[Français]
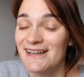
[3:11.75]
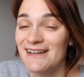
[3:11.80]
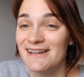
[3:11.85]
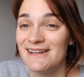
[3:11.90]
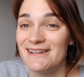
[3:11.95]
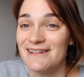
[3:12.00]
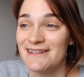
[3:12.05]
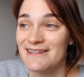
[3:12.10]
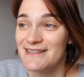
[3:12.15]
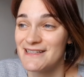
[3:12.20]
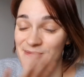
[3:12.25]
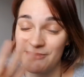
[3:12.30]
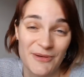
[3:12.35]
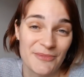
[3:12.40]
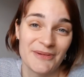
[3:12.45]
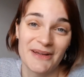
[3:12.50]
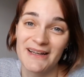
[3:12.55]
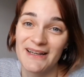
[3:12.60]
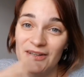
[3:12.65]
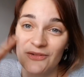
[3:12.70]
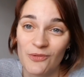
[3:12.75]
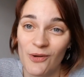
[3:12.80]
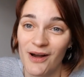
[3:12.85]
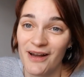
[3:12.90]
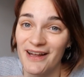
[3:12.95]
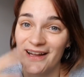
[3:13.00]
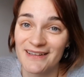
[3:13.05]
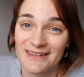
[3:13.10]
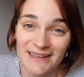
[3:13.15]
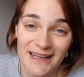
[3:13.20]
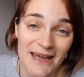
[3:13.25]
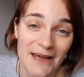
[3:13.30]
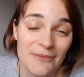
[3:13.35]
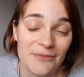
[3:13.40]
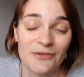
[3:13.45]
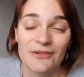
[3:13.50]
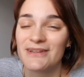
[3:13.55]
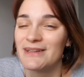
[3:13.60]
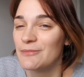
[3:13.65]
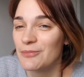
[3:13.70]
Euh, j'aimais bien les soirées à
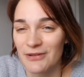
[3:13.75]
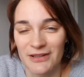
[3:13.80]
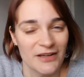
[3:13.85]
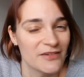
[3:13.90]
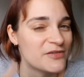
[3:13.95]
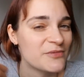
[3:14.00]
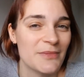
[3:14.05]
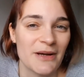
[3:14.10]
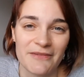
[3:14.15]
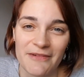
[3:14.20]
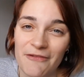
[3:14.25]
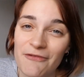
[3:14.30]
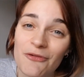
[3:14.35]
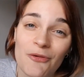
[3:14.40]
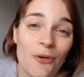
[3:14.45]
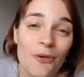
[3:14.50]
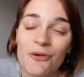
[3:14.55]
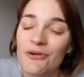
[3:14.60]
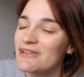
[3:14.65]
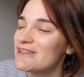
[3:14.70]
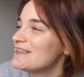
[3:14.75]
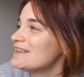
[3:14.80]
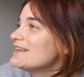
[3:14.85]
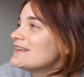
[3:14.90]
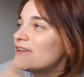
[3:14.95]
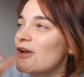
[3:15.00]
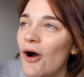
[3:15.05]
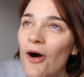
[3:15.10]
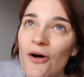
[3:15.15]
thème, donc c'est pour ça que vous m'avez vu en gothique,